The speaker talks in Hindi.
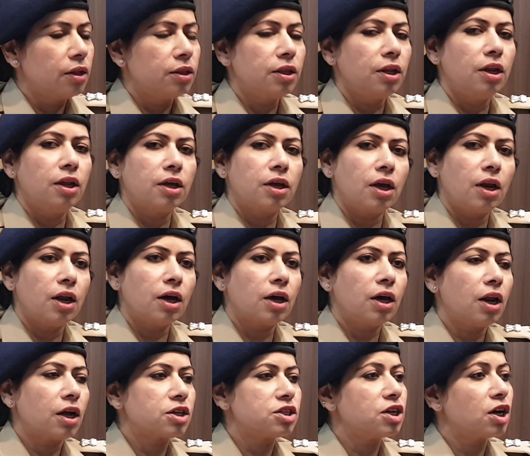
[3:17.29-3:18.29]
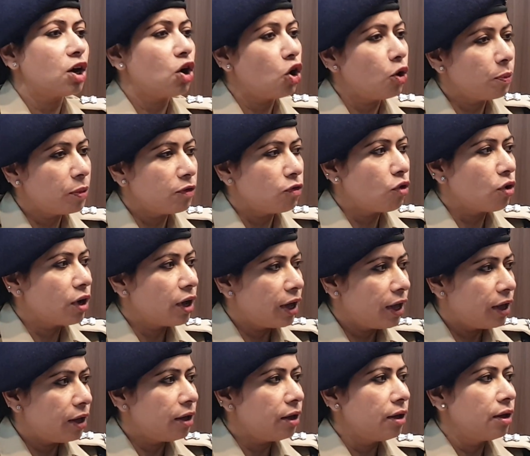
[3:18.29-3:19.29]
दिल्ली के अलग अलग जगहों पर वो
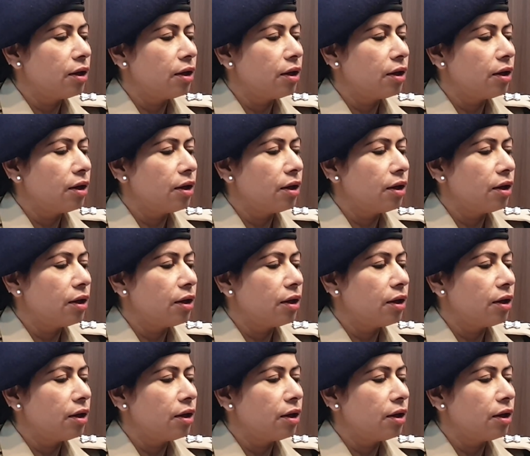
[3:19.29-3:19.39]
गए